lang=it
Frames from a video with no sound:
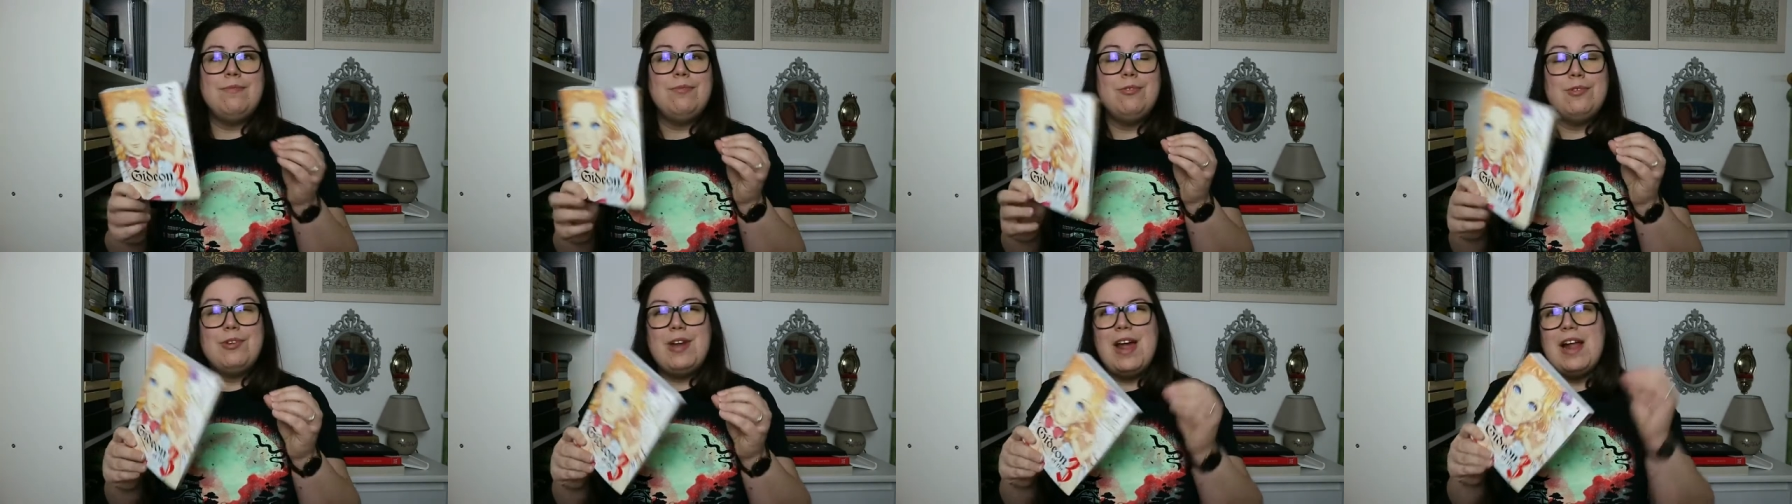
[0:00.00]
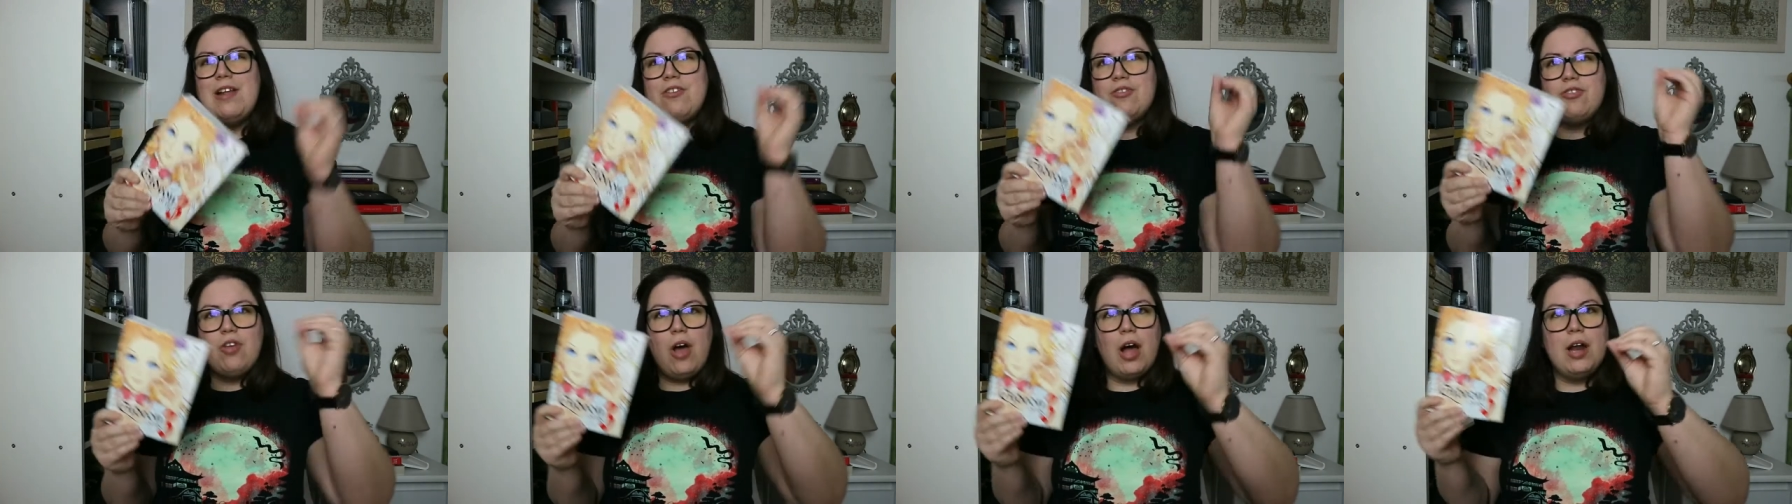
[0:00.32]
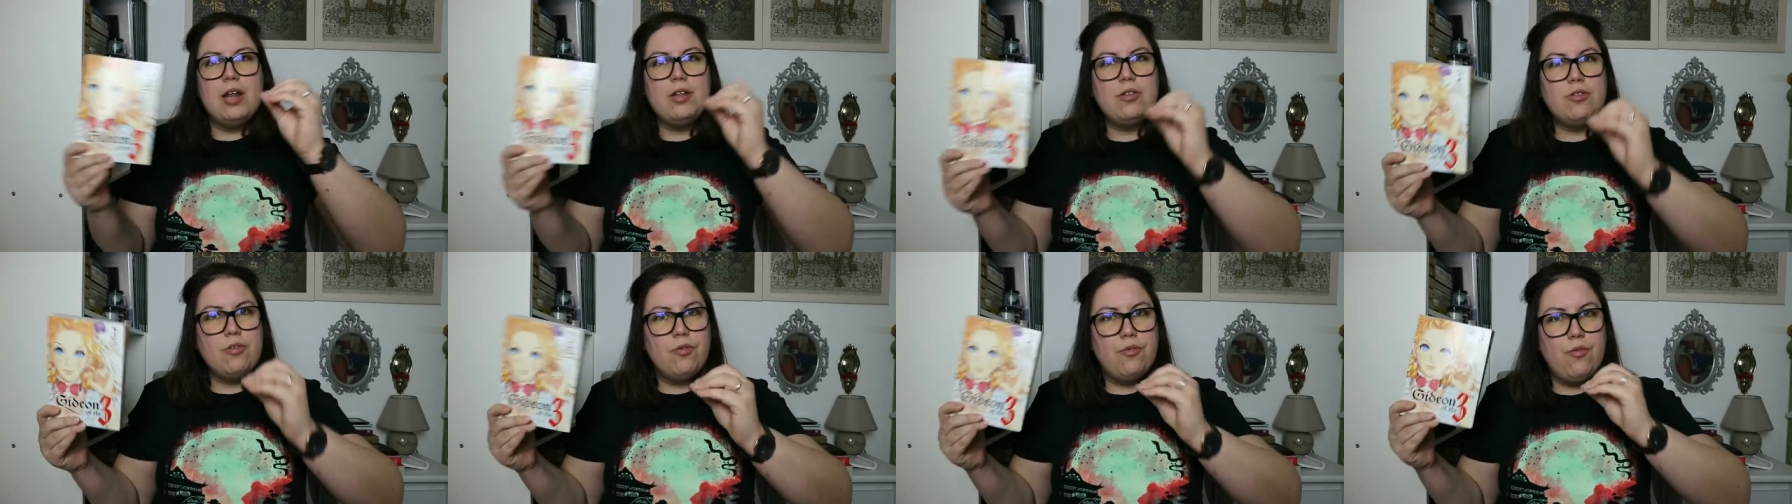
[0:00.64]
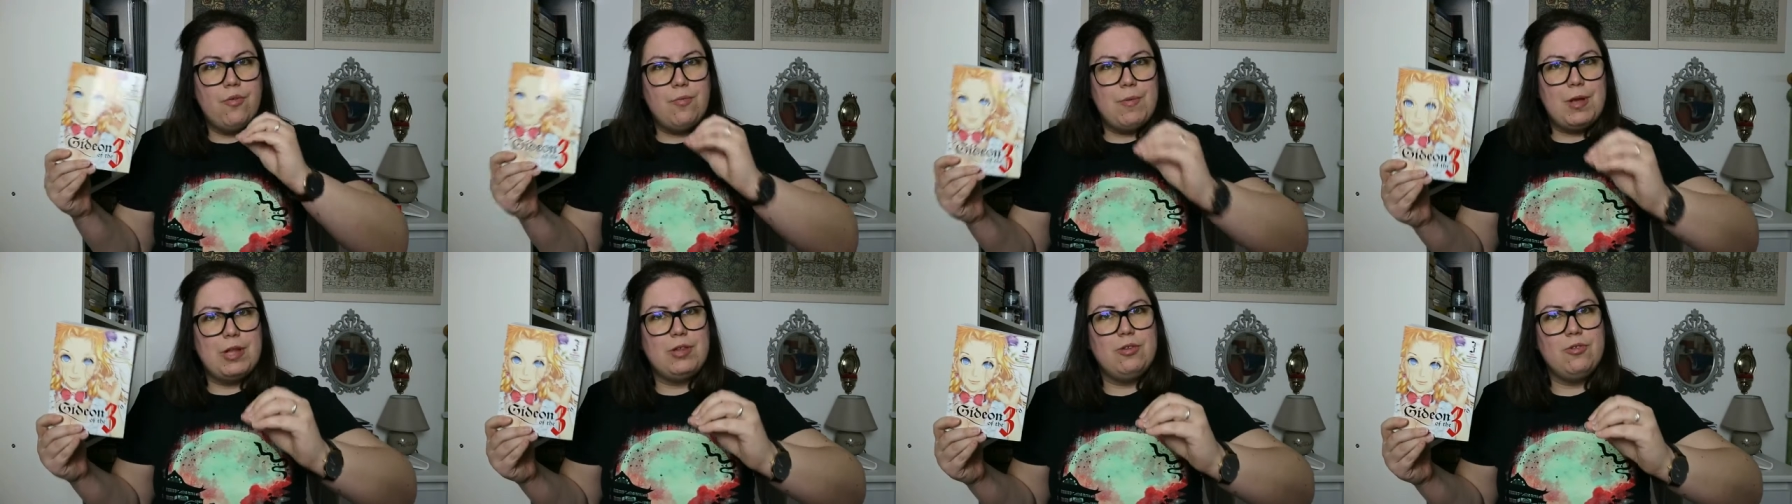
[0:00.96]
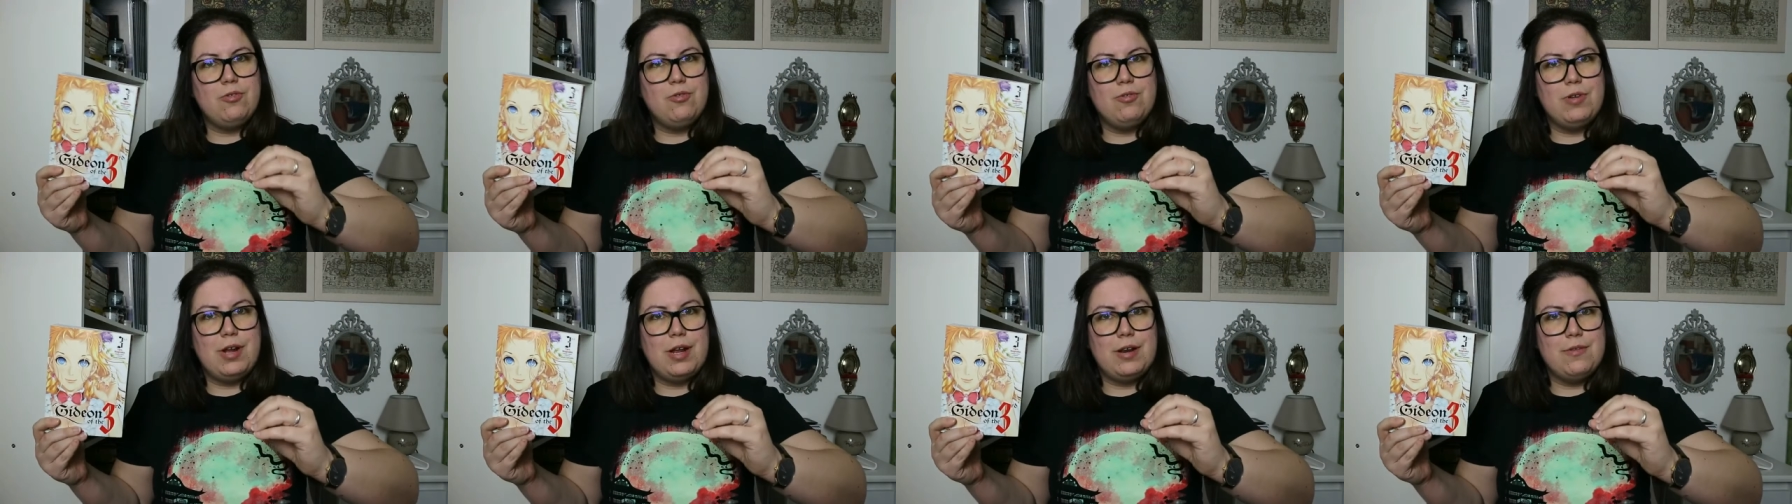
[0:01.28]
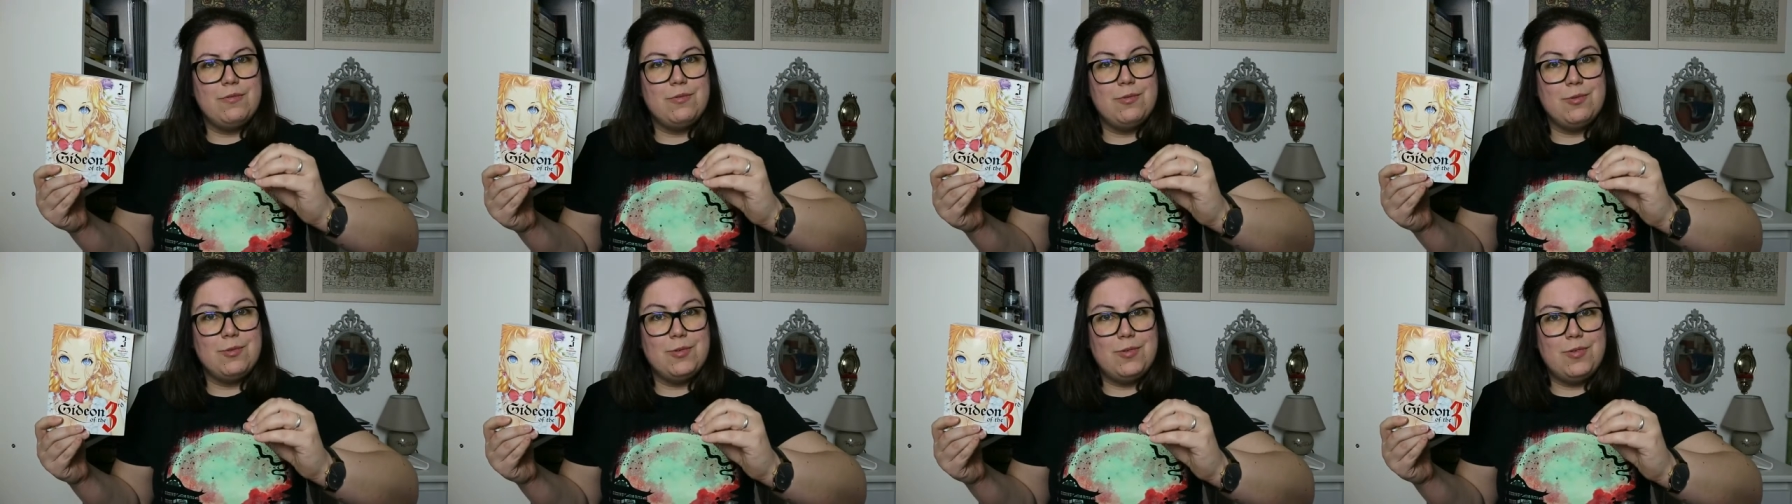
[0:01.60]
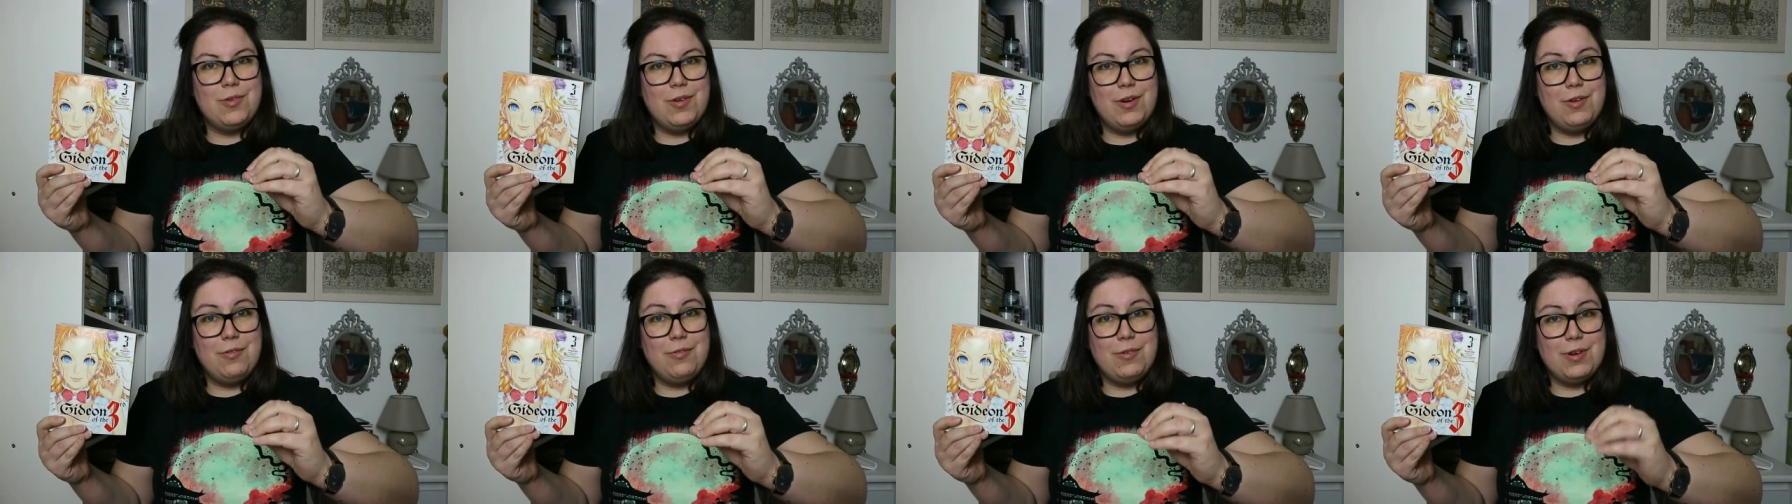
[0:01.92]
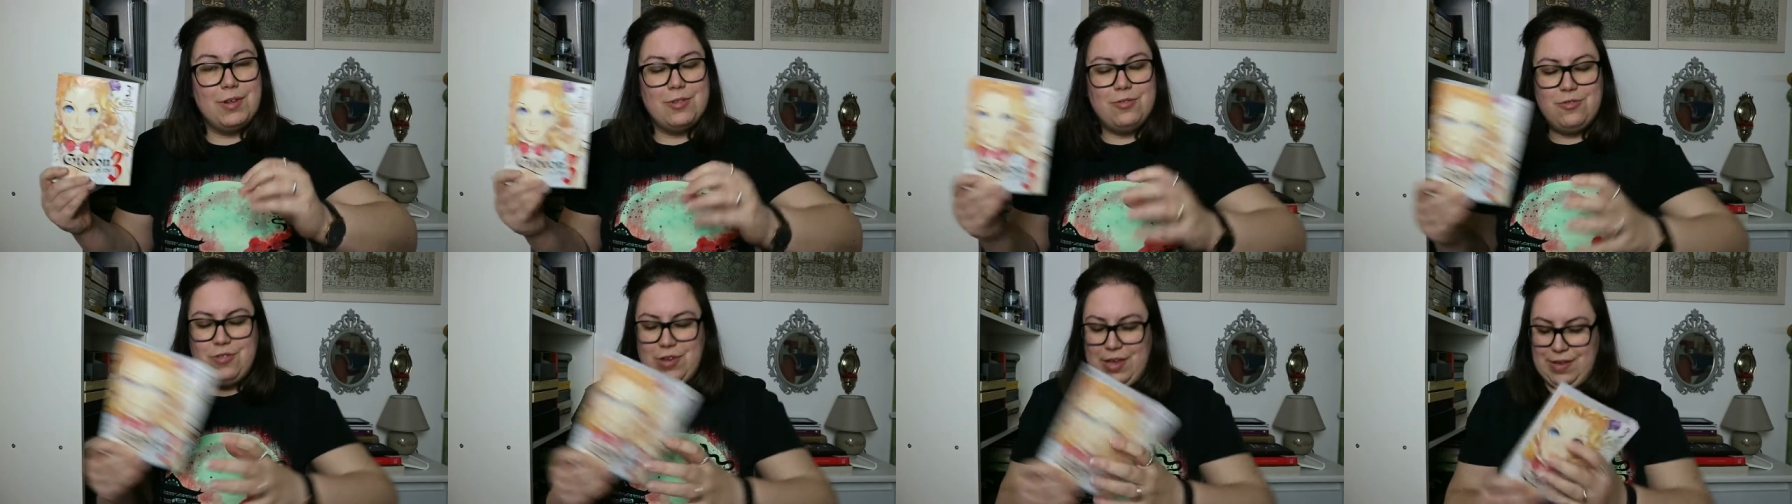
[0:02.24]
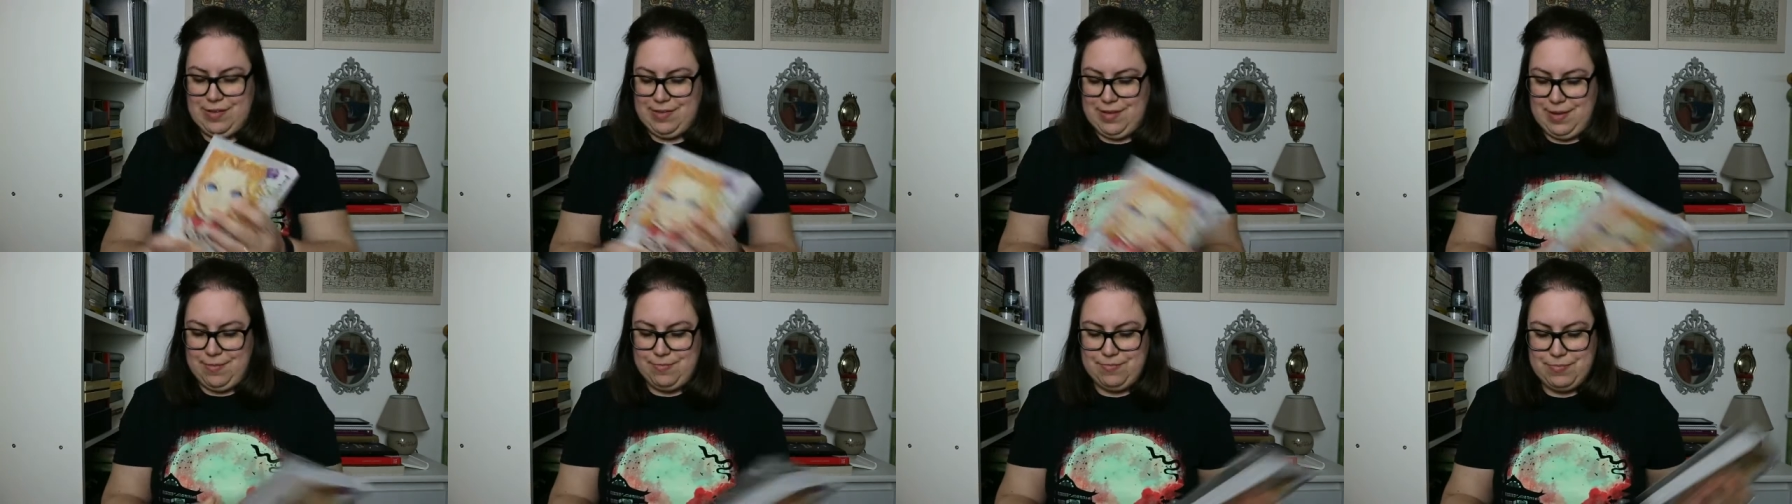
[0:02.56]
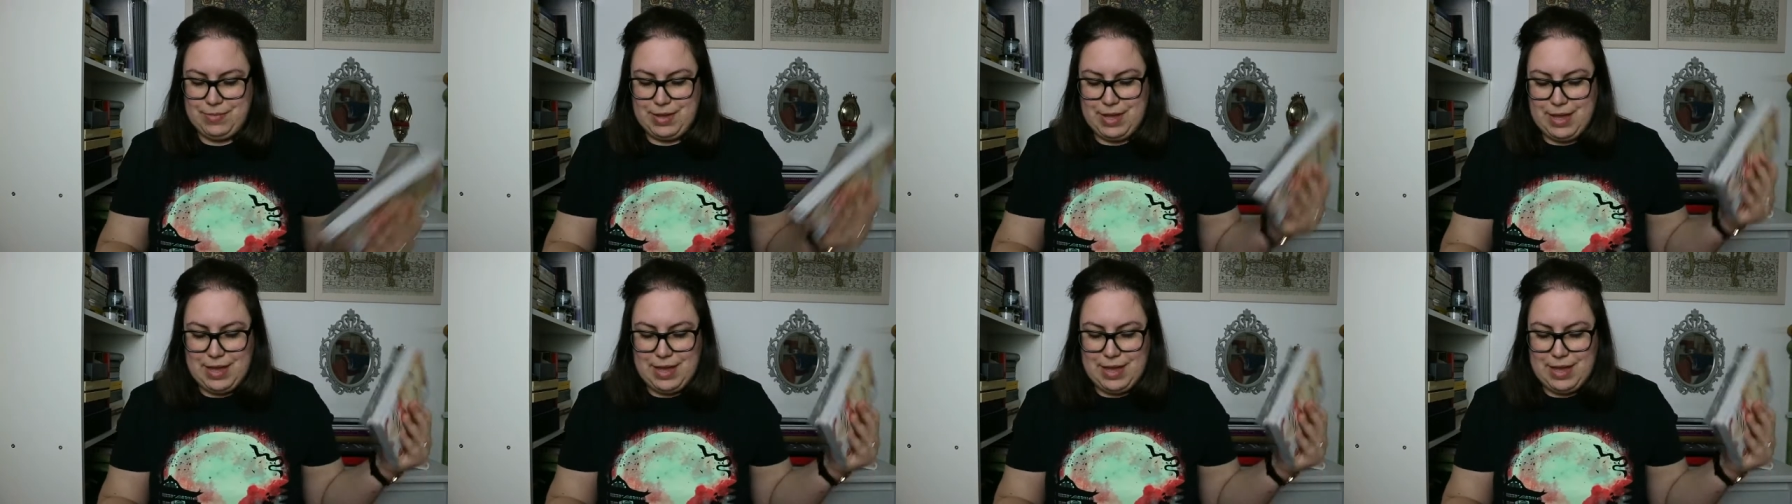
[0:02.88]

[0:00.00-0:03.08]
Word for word: non è il solito fumetto sulla rivoluzione francese.